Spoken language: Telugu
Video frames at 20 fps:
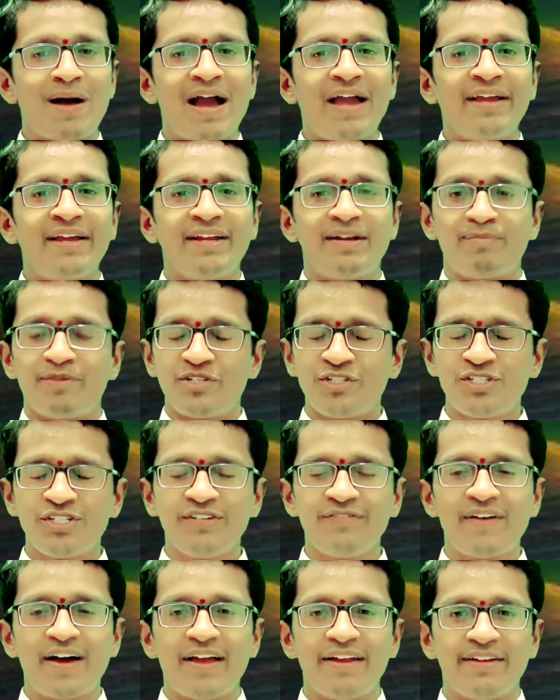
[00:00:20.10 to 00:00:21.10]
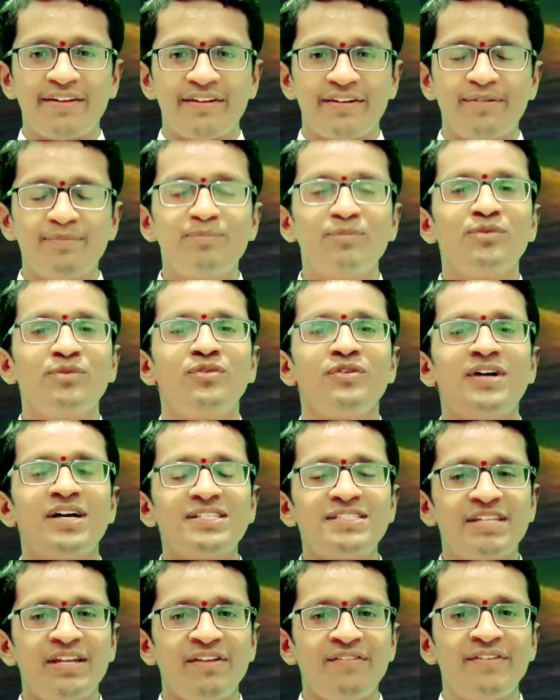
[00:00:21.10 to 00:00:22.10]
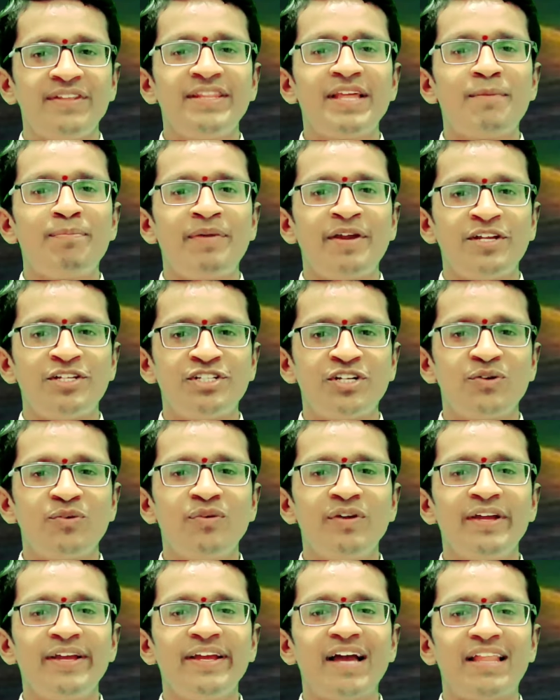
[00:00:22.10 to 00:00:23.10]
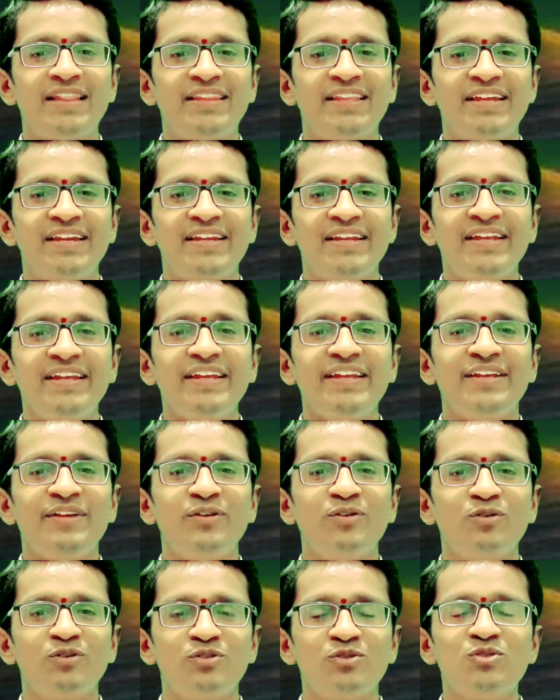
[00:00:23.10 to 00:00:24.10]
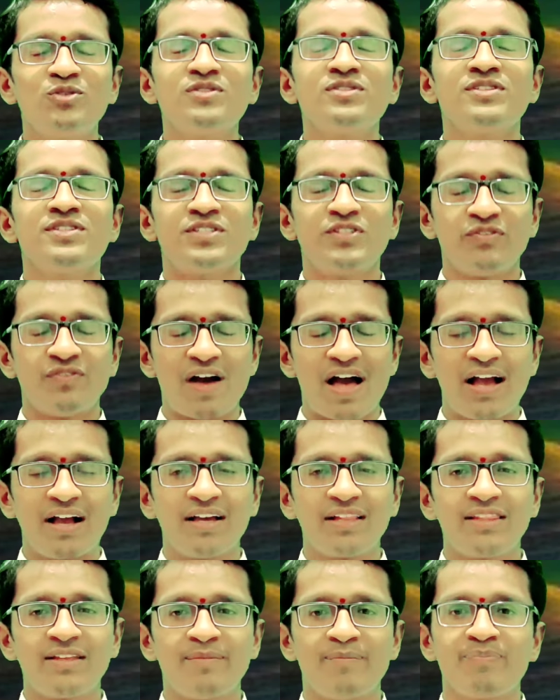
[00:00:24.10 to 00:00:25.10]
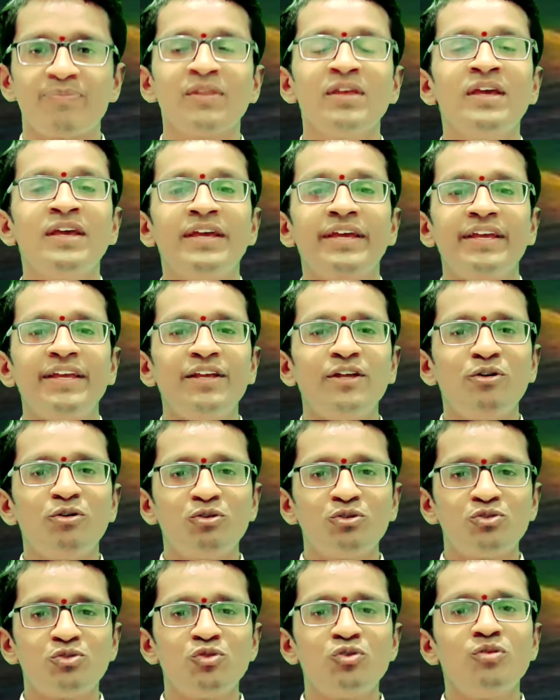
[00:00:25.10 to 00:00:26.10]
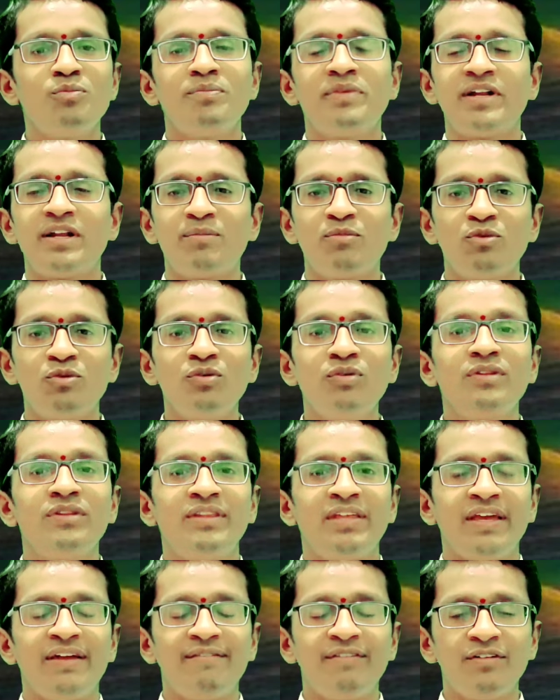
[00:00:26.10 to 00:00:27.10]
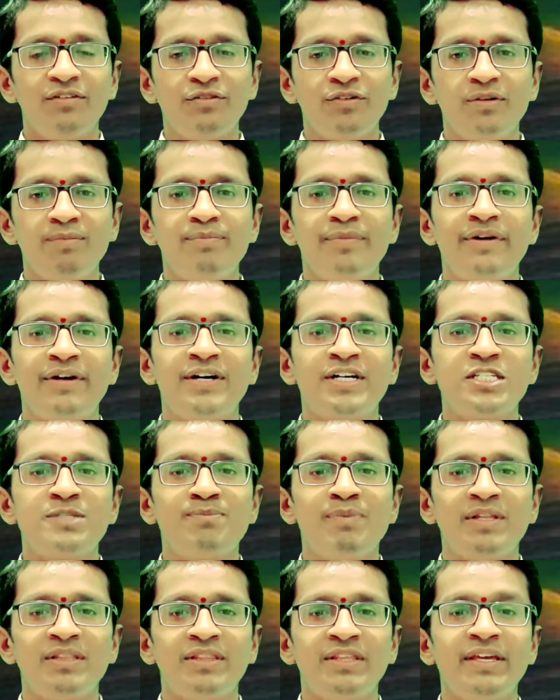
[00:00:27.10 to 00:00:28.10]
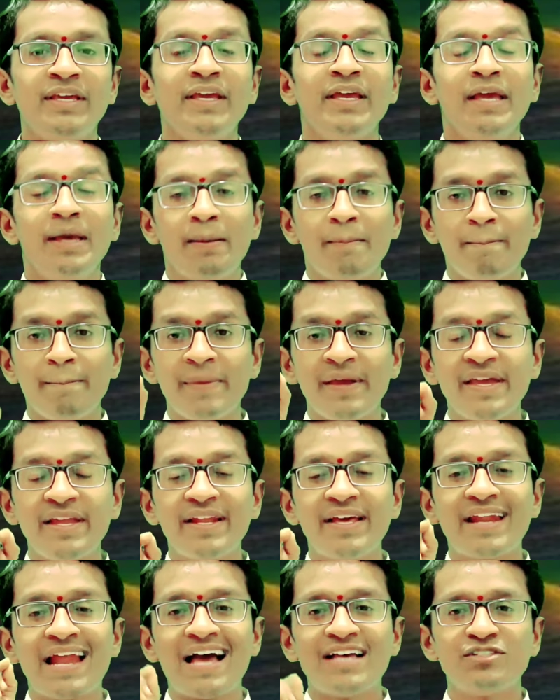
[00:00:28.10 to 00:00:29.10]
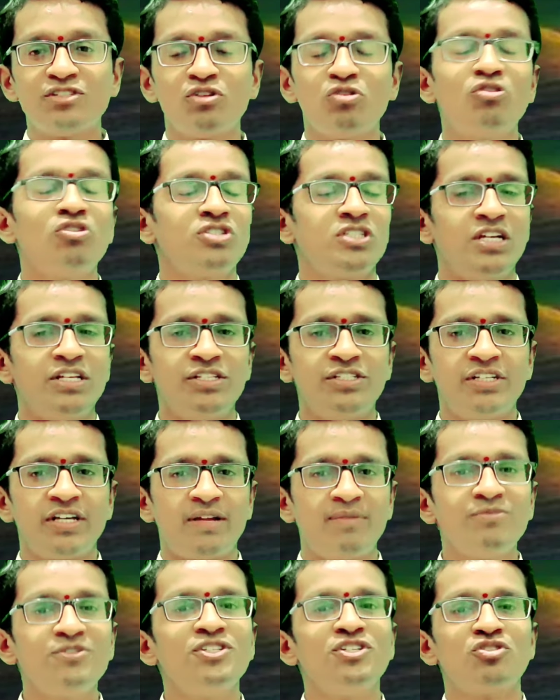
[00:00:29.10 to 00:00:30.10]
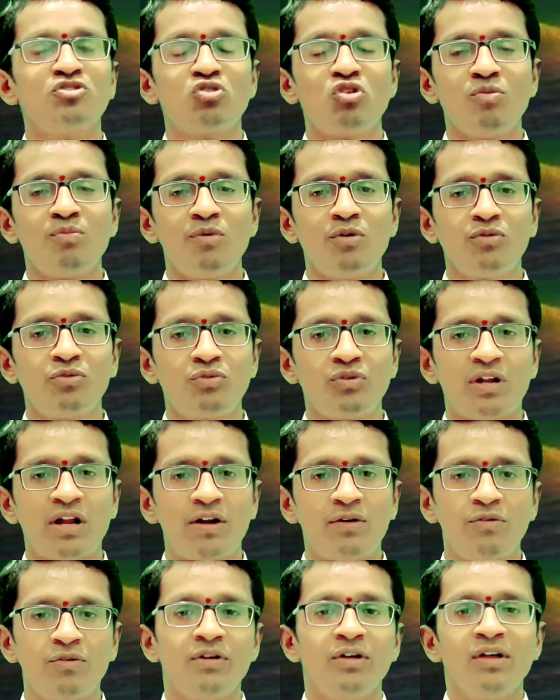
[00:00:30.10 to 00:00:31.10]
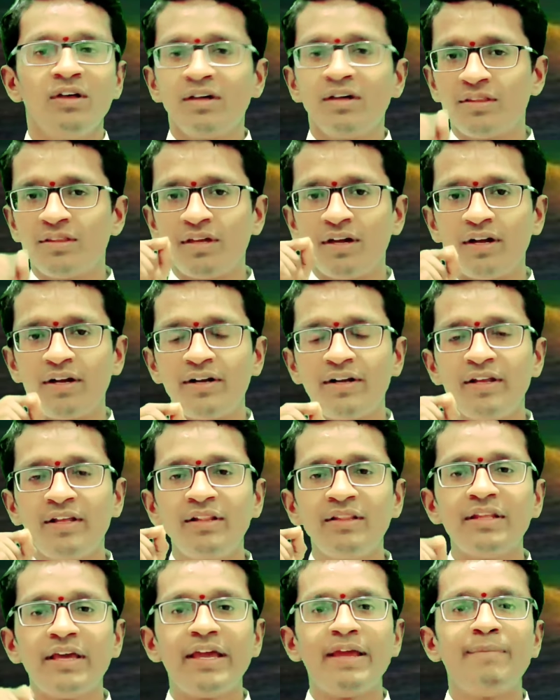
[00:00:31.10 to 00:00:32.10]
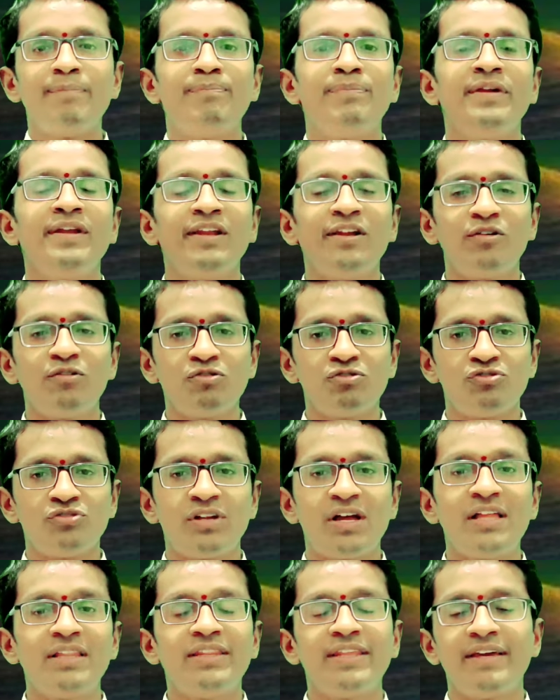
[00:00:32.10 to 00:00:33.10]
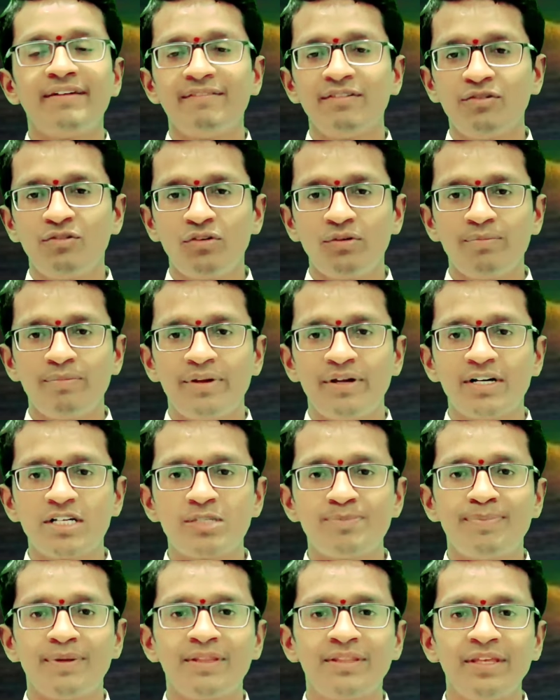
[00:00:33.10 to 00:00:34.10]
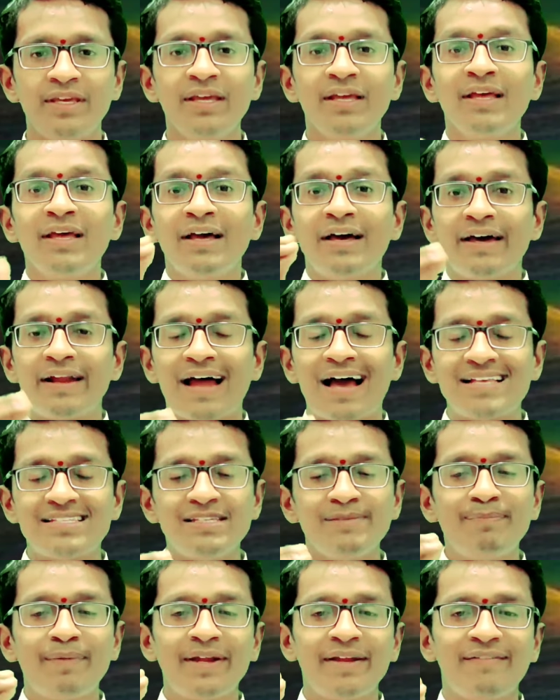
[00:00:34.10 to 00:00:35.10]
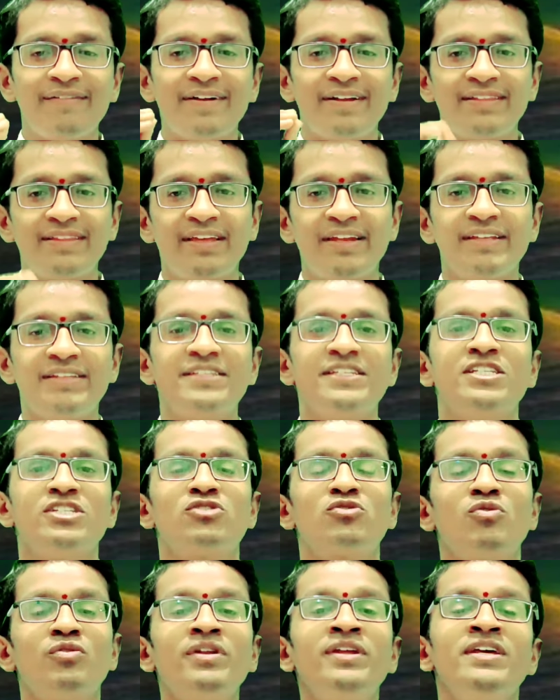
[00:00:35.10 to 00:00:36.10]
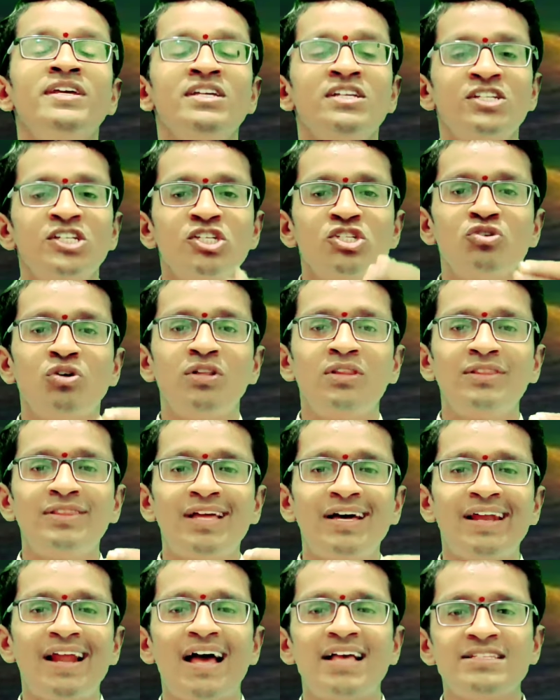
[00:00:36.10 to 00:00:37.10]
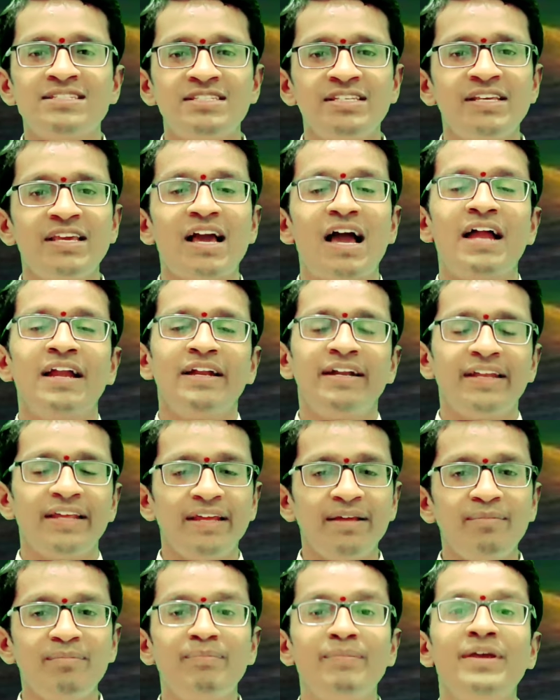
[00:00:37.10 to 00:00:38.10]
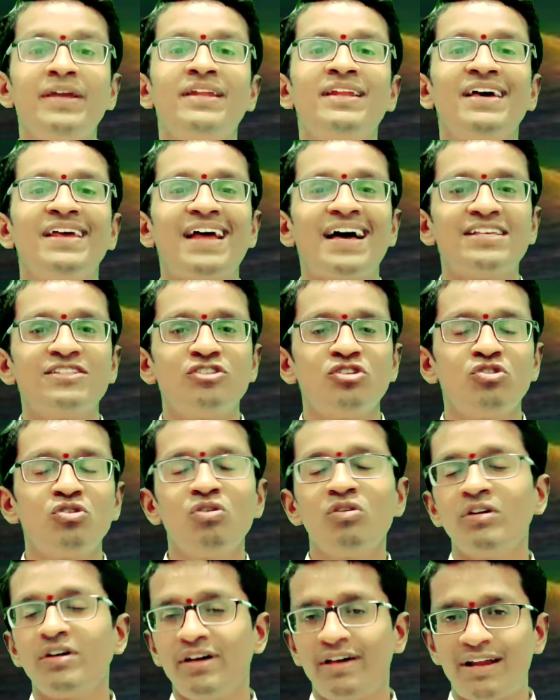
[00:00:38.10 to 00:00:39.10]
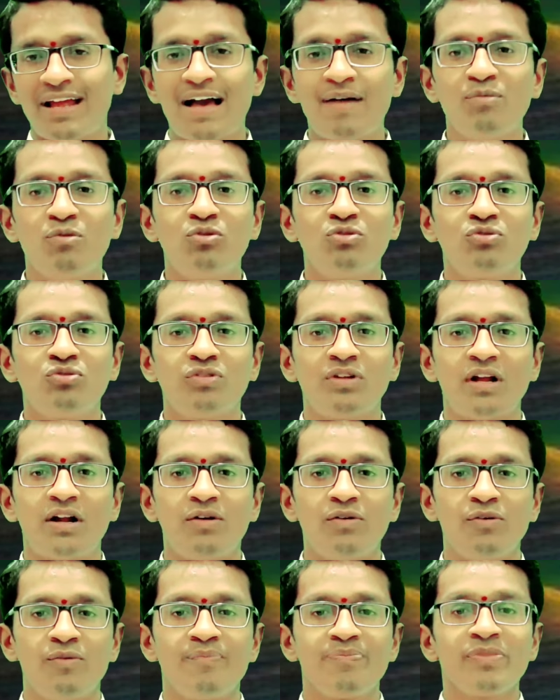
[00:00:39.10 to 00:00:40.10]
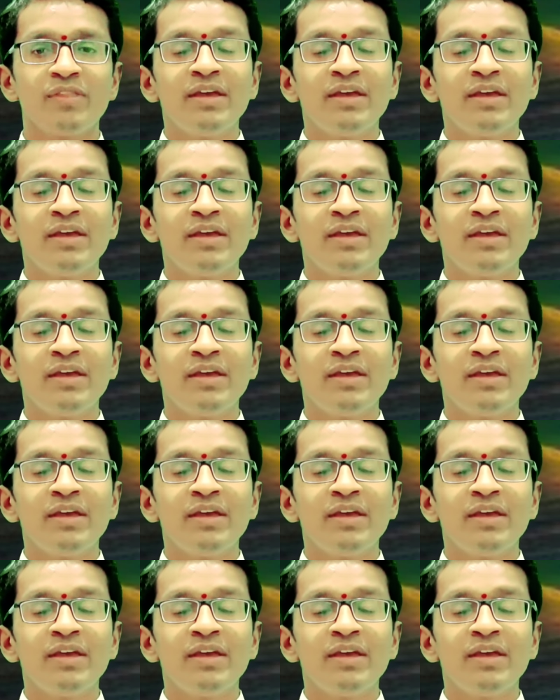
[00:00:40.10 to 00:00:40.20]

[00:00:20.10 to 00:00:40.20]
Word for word: శివాయ నమ శివాయ ముందుగా శ్రీ విద్య ప్రేక్షకులకి అందరికి ఈ రోజు స్వాగతం ఈ రోజు మనము దేవగురు బృహస్పతి మీన రాశిలో సంచారం చేసుకోబోతున్నాడు థర్టీన్ ఏప్రిల్ రోజున దేవగురు బృహస్పతి రాశి పరివర్తన చేసుకొని సొంత రాశి అంటే మీన రాశిలో రాబోతున్నాడు